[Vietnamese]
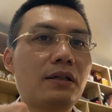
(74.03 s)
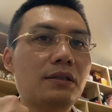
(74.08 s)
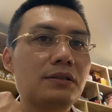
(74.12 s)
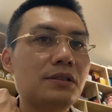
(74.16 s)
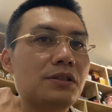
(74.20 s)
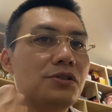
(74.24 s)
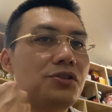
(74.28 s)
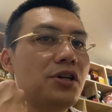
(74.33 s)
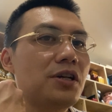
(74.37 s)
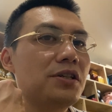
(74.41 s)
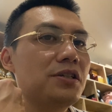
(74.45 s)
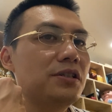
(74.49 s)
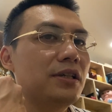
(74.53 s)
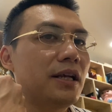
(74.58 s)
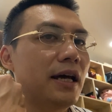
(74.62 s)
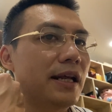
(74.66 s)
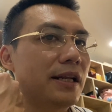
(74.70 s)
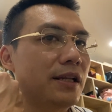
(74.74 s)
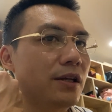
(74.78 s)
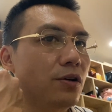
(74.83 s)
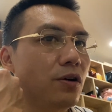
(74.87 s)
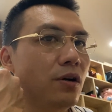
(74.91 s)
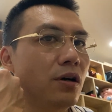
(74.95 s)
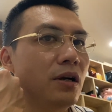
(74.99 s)
Những chiếc như
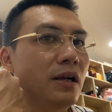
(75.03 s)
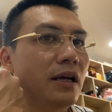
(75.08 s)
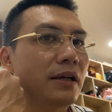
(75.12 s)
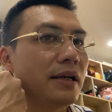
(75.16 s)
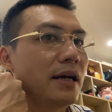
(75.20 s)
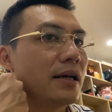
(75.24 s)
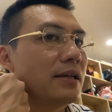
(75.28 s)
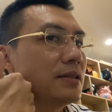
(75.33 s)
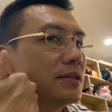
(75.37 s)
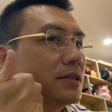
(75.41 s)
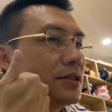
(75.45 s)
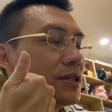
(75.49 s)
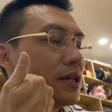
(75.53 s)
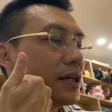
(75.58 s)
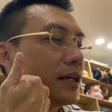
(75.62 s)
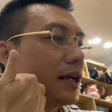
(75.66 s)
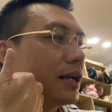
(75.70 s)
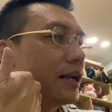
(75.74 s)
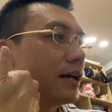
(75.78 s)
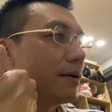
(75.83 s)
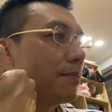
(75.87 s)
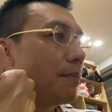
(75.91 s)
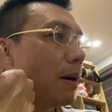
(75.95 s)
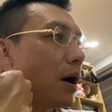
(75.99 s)
này thì có là đây, như chiếc
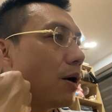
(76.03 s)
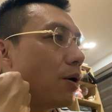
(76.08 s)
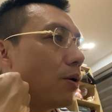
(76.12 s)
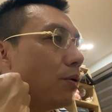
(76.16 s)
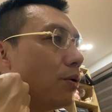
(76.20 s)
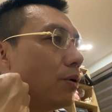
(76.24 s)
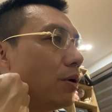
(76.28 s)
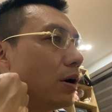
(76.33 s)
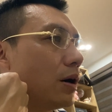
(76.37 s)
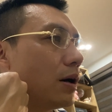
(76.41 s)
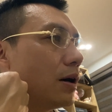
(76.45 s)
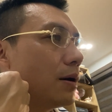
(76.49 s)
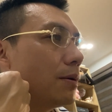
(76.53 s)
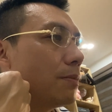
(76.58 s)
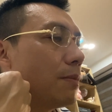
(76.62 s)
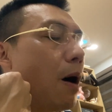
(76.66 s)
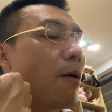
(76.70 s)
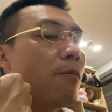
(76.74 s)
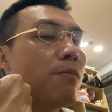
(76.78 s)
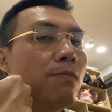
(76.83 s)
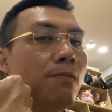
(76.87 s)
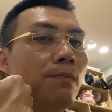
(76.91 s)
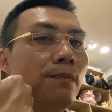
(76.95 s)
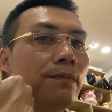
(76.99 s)
này là báo
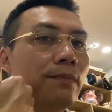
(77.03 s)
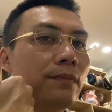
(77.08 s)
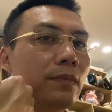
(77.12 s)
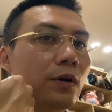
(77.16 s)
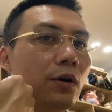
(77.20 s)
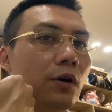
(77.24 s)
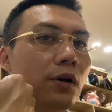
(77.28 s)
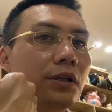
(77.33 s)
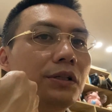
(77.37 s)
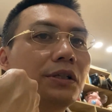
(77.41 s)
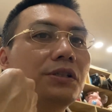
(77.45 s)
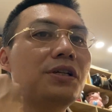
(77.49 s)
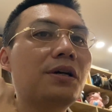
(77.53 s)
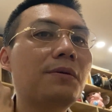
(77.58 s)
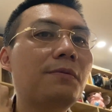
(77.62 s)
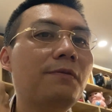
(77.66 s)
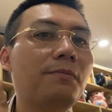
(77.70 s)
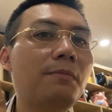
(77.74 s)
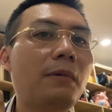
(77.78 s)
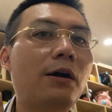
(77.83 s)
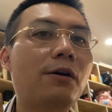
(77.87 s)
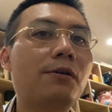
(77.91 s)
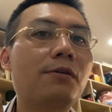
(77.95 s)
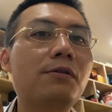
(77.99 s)
bóng, còn những chiếc
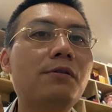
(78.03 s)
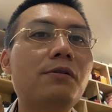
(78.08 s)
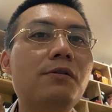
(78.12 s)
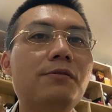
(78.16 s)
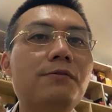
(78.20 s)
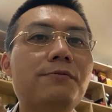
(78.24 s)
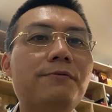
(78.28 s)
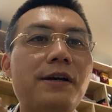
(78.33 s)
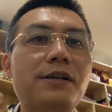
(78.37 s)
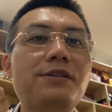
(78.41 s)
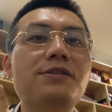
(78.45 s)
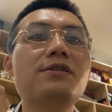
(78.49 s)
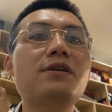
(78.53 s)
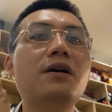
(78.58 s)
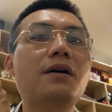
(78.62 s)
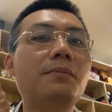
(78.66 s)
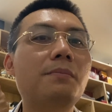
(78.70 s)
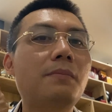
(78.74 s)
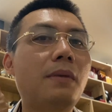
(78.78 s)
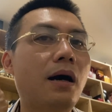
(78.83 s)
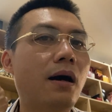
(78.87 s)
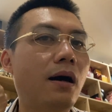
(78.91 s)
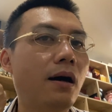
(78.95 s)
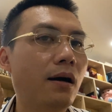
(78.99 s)
báo phay
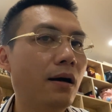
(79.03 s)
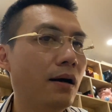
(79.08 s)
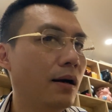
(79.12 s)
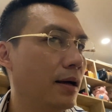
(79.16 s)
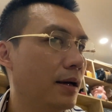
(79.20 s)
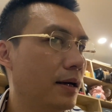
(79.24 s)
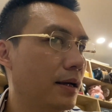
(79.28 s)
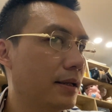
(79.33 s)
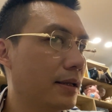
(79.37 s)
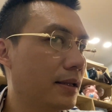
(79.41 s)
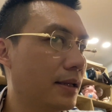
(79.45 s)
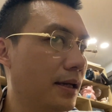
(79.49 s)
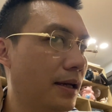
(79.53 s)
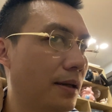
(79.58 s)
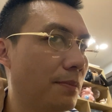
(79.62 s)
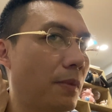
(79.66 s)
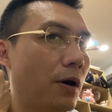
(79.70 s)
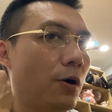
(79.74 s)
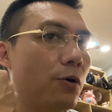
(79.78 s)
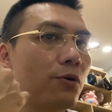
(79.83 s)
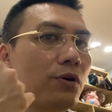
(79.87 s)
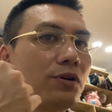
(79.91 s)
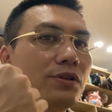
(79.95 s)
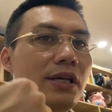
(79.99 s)
xước mờ thì
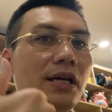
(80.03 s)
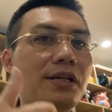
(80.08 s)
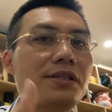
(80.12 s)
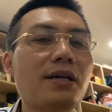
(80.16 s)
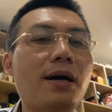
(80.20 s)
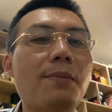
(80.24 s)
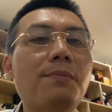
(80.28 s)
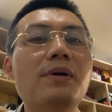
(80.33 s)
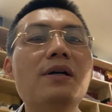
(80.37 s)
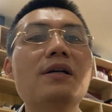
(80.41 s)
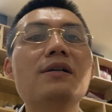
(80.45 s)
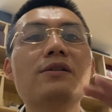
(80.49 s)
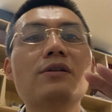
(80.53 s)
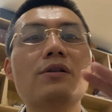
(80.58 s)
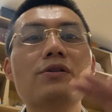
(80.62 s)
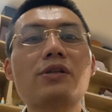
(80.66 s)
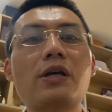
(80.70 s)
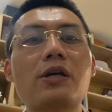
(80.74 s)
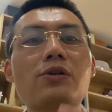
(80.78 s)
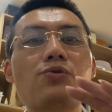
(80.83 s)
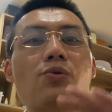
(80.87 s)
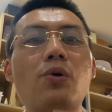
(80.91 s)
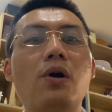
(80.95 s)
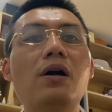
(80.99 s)
màu nó sẽ trầm hơn, nó
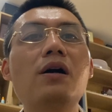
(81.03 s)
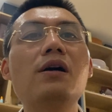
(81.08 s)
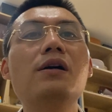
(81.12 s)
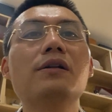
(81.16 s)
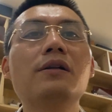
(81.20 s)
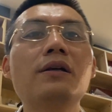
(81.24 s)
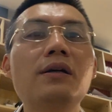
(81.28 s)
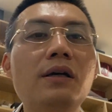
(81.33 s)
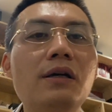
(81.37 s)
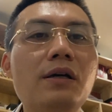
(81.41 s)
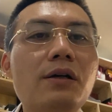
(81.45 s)
sẽ xuống hơn.